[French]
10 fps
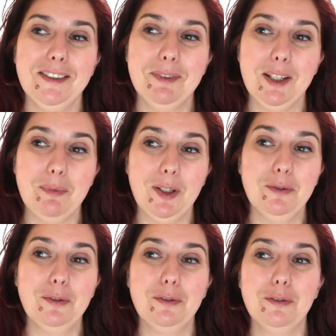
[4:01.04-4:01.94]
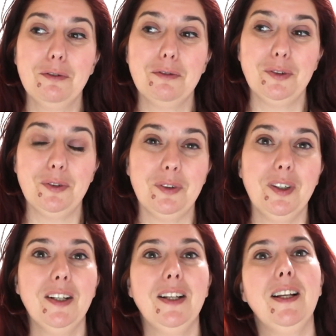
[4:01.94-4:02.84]
peut-être pas nous que nous devons
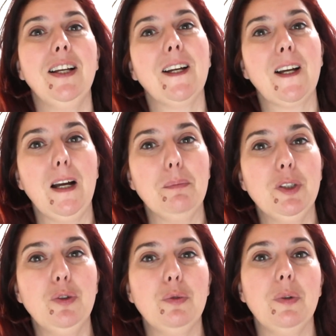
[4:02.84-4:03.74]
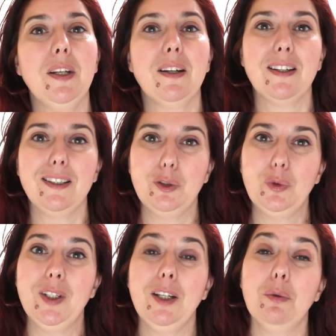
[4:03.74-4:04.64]
réhabituer
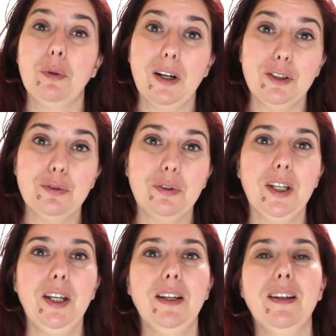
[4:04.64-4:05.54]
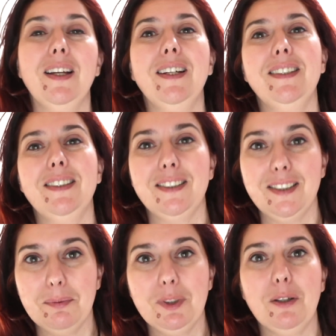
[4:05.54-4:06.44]
rééduquer ou rassurer
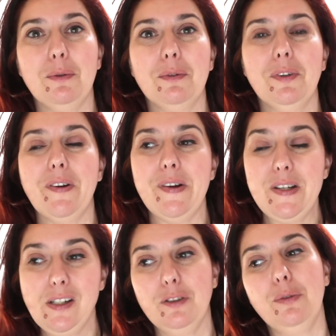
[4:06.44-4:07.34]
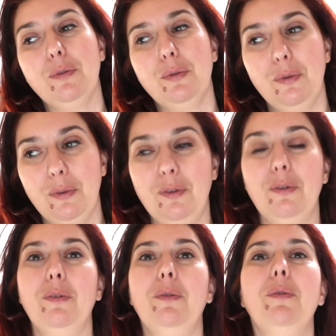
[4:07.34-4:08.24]
c'est peut-être l'autre. Et du coup,
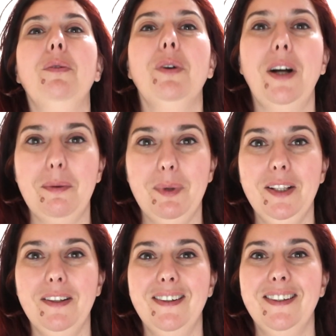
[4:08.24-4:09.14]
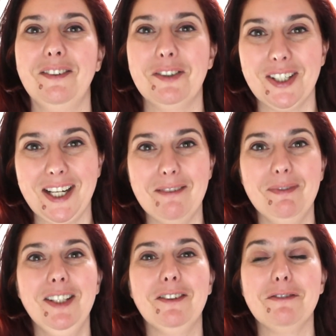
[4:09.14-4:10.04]
on, le ramène. On le
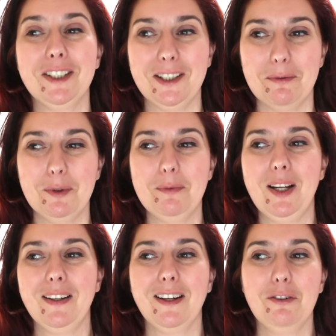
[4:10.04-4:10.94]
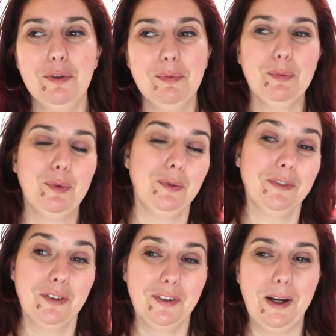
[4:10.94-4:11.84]
ramène en fait un peu malgré lui, mais bon,
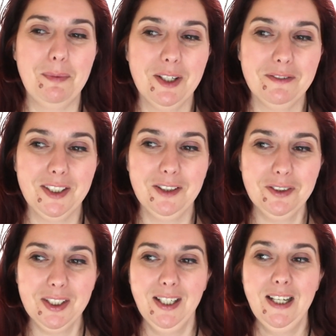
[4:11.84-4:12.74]
dans la bienveillance.